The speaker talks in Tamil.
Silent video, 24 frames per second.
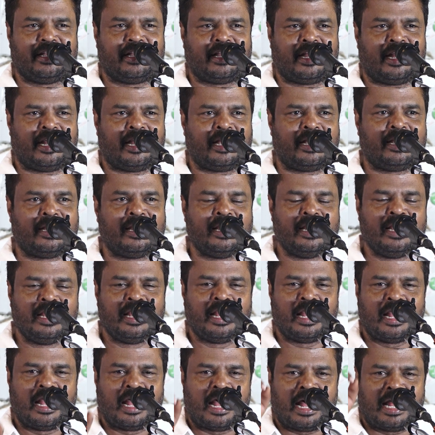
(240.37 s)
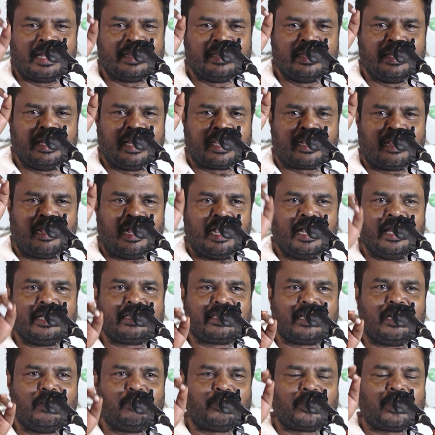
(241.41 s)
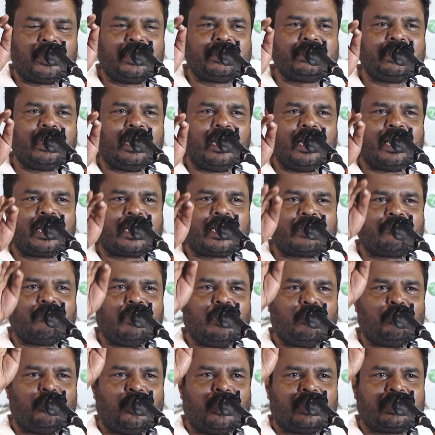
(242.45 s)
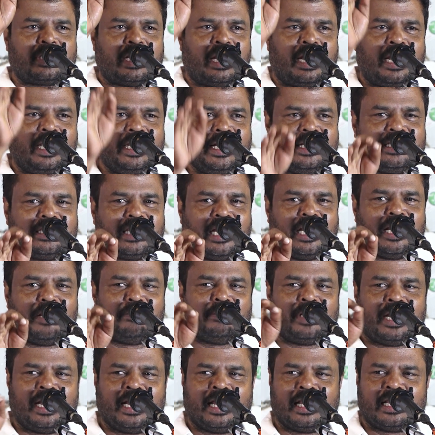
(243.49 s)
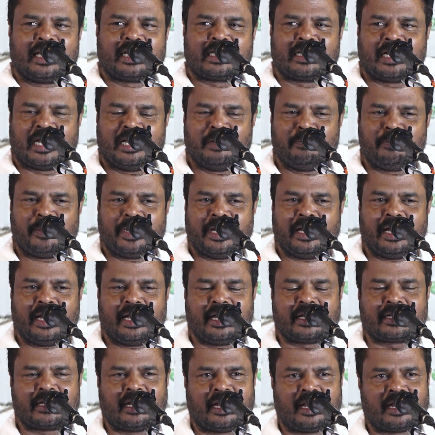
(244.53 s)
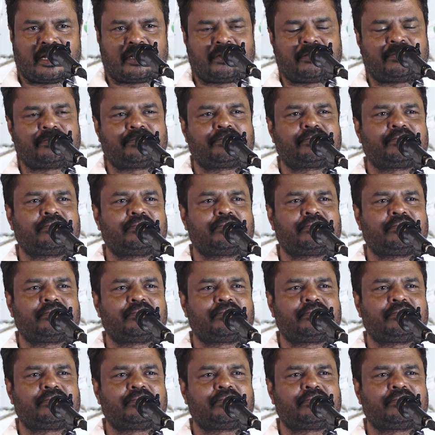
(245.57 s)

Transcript: என்றால் அந்த காலத்தில் புரட்சியாளர்கள் போட்ட அடித்தளம் தான் அதற்கு அடிப்படையான காரணம்